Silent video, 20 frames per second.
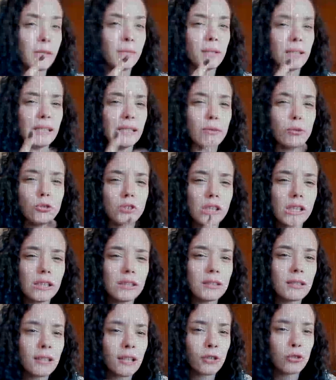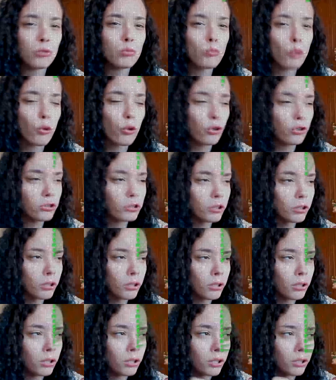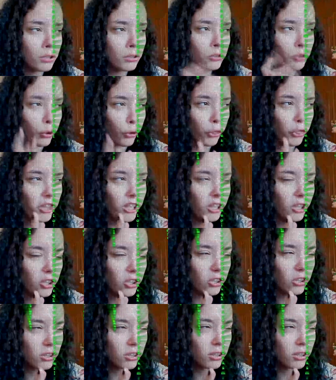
me llevo tres y le sumo dos Son cinco